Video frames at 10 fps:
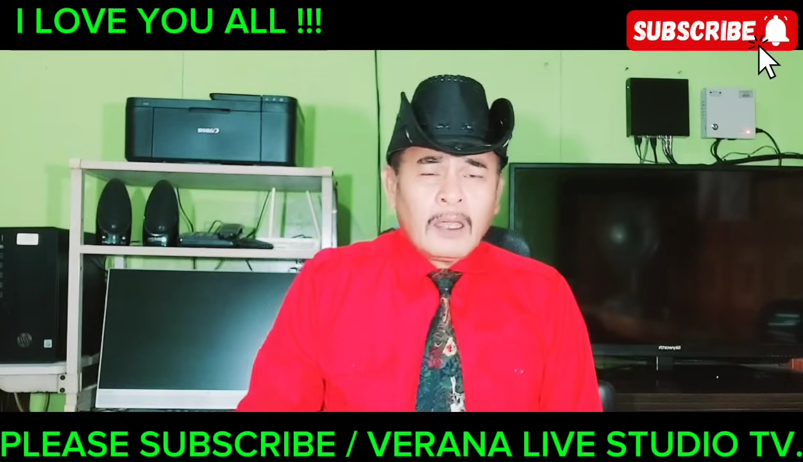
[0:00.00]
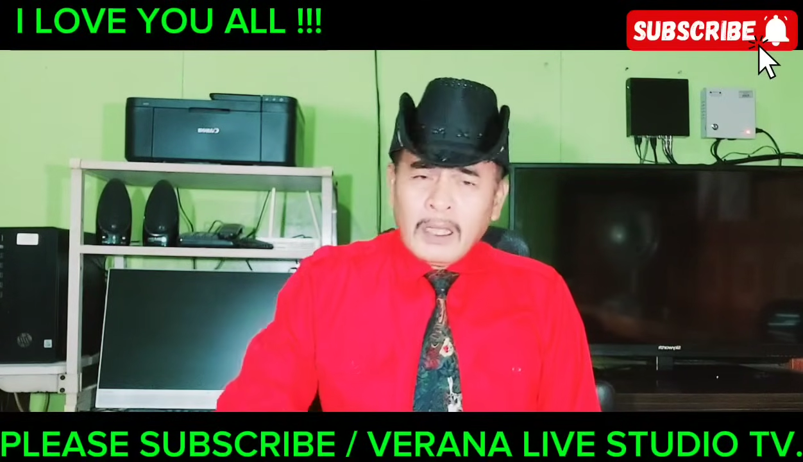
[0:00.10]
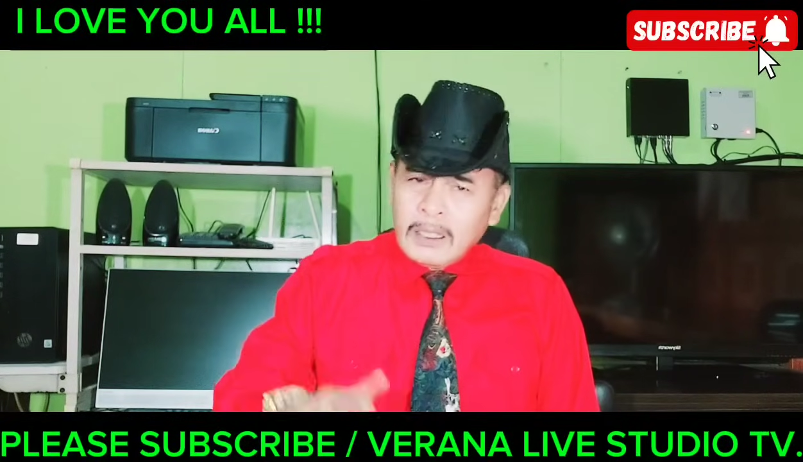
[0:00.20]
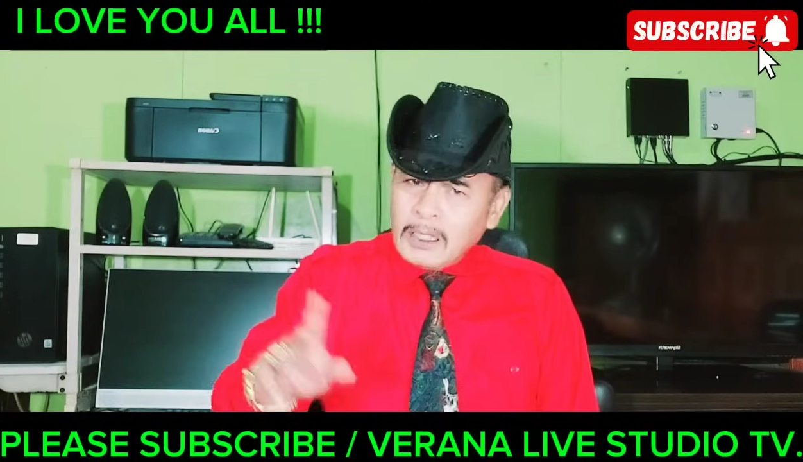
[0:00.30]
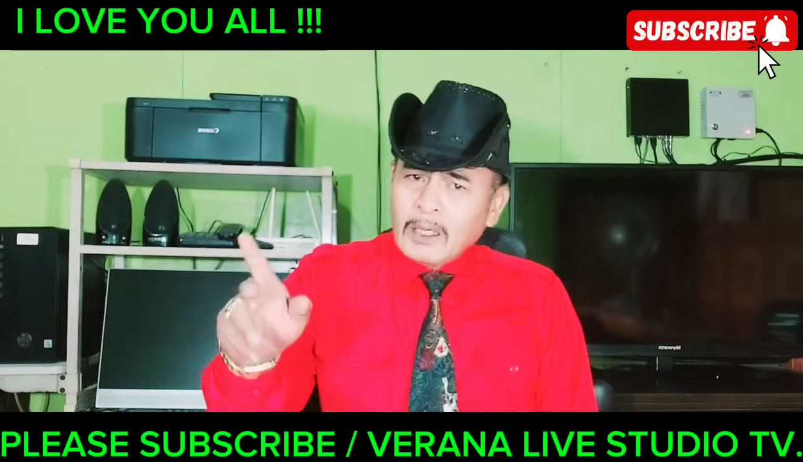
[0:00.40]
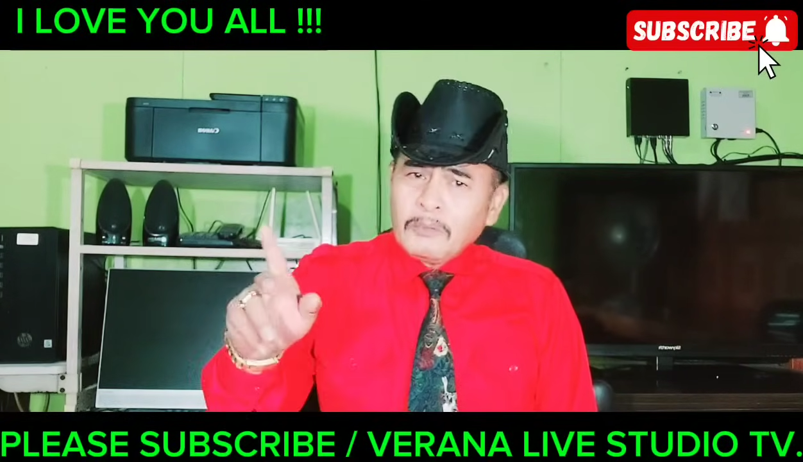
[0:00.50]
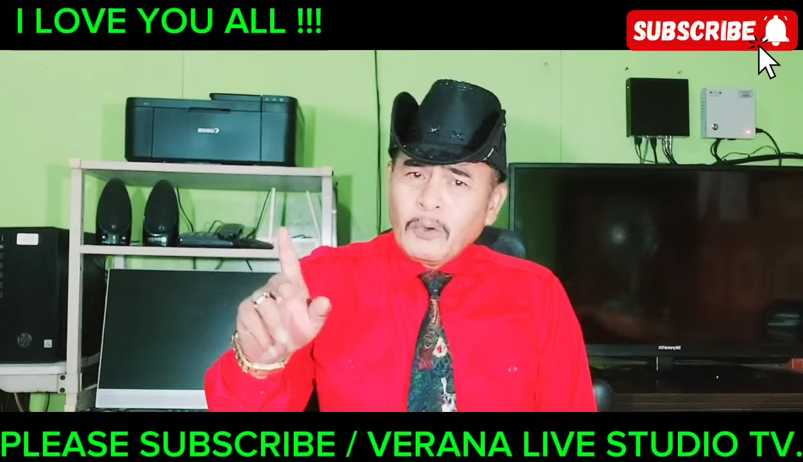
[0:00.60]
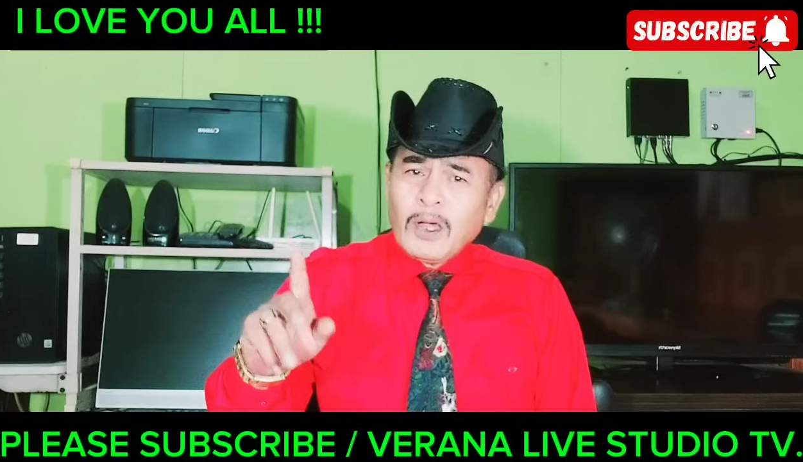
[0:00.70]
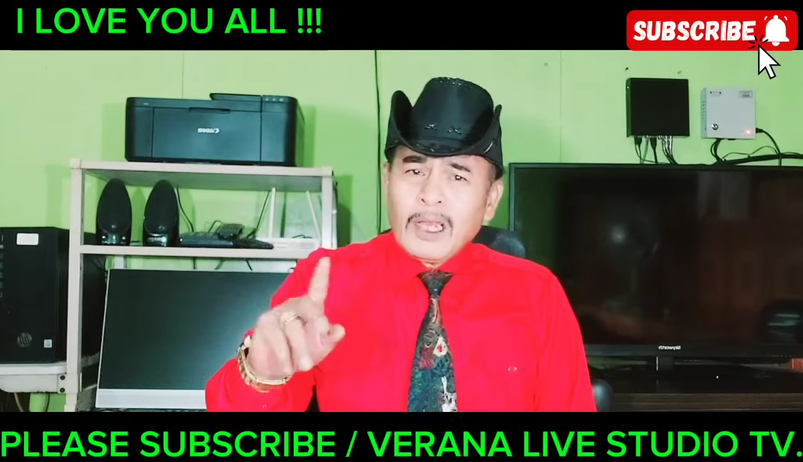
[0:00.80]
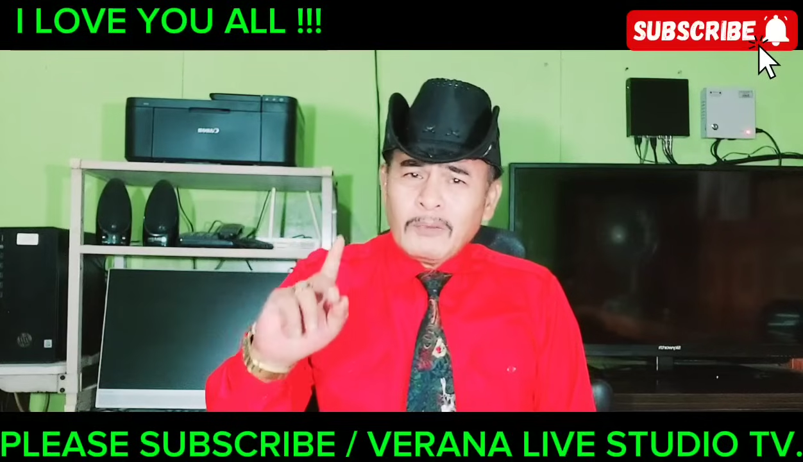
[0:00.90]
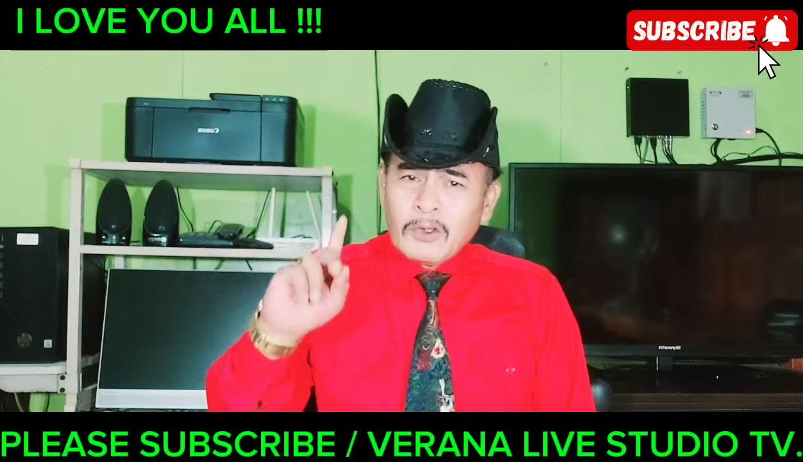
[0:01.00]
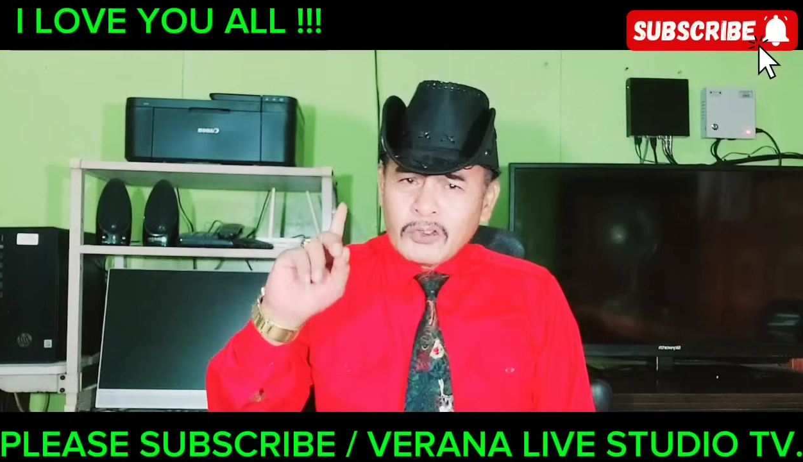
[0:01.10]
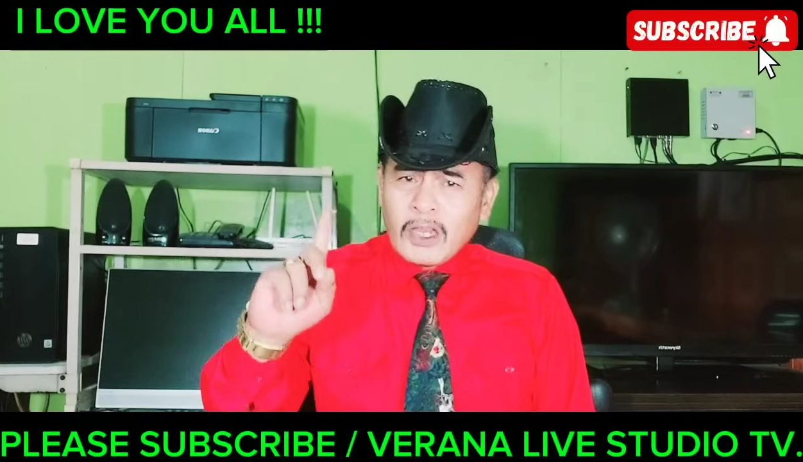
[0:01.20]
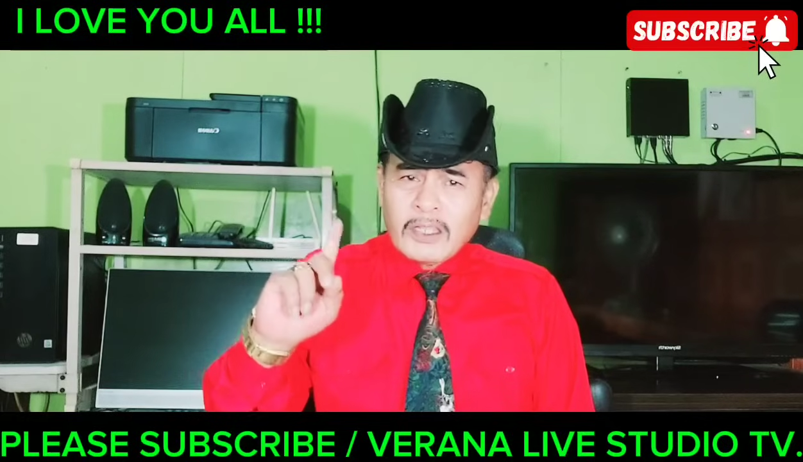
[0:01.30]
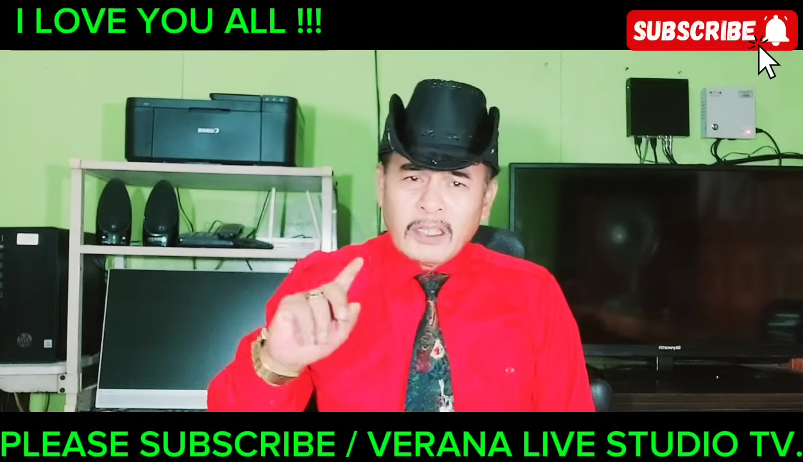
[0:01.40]
hindi ko po alam yung
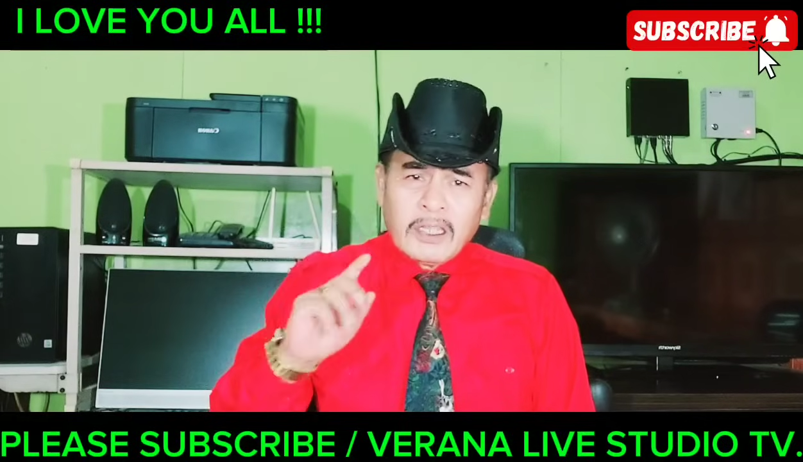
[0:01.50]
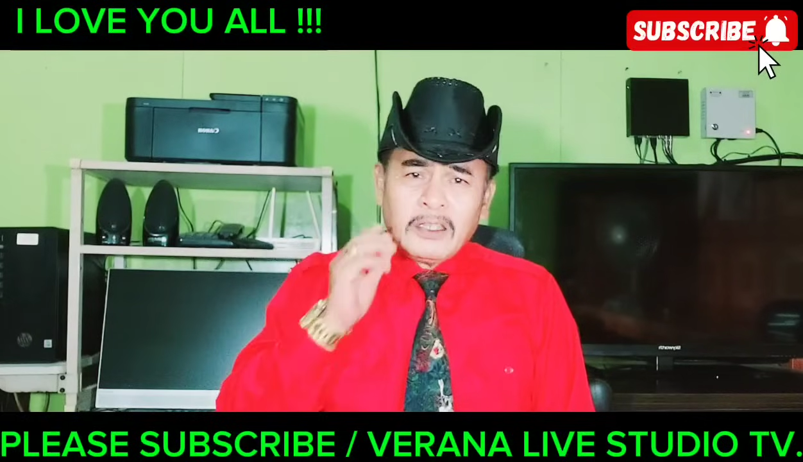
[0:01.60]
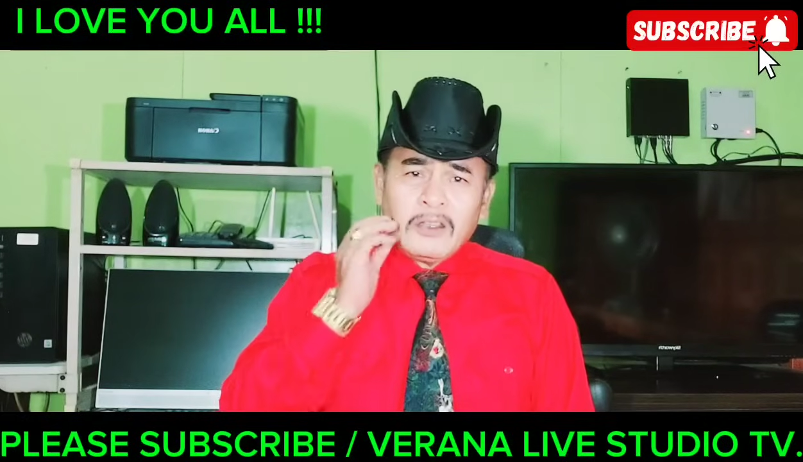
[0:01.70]
strategy